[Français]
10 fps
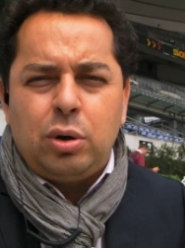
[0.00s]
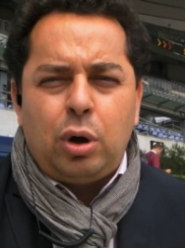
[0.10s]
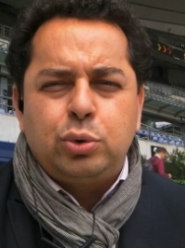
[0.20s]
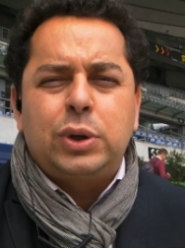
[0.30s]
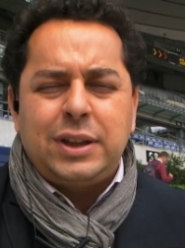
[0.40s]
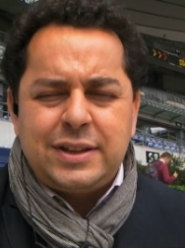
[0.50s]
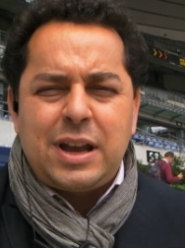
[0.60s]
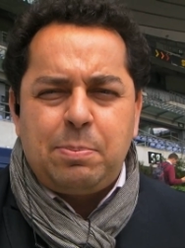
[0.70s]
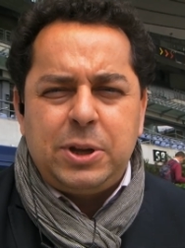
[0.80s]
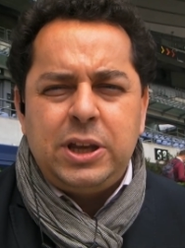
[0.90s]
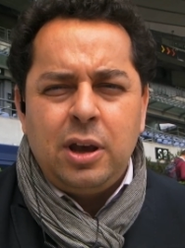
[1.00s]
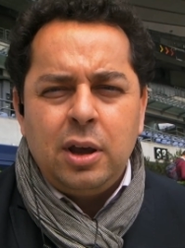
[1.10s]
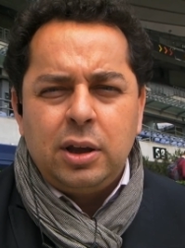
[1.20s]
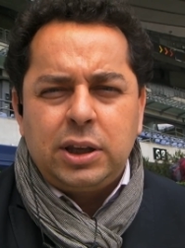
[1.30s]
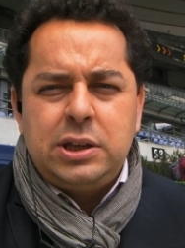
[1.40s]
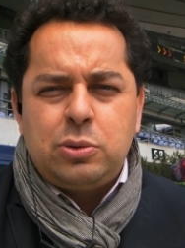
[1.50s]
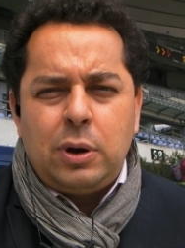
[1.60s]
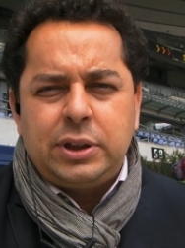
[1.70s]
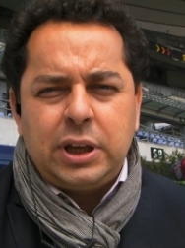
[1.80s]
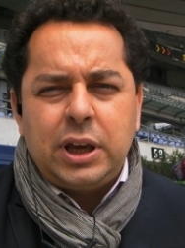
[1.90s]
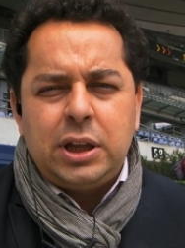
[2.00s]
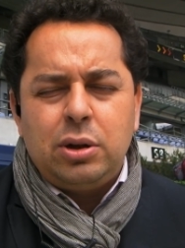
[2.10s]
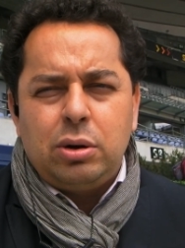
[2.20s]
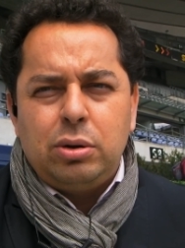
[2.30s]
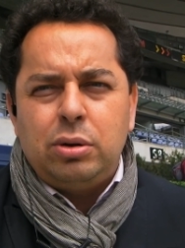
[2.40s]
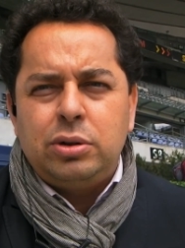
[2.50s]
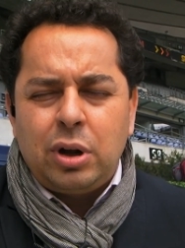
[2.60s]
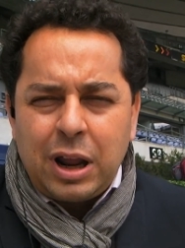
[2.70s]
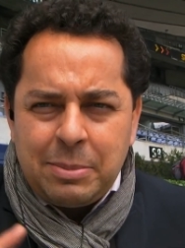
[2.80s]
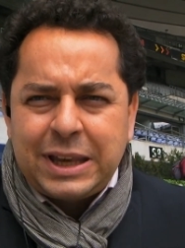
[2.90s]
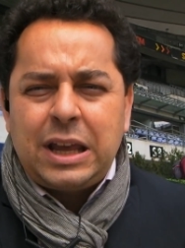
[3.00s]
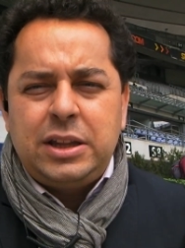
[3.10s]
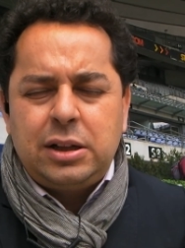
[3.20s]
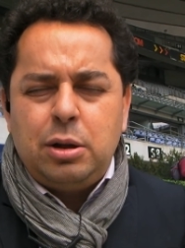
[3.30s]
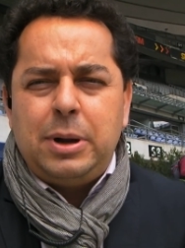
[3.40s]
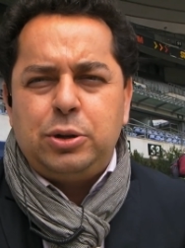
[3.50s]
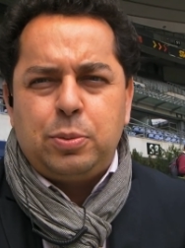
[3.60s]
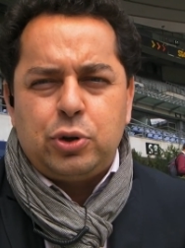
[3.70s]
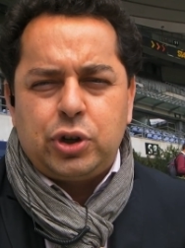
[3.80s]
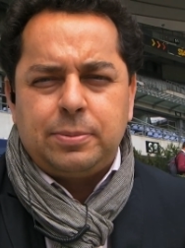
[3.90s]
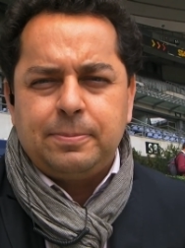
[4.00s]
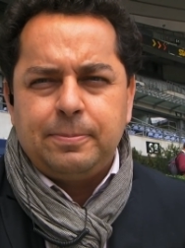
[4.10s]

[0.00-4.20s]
en tout cas des applis qui sont intégrés dans, la mécanique globale du projet.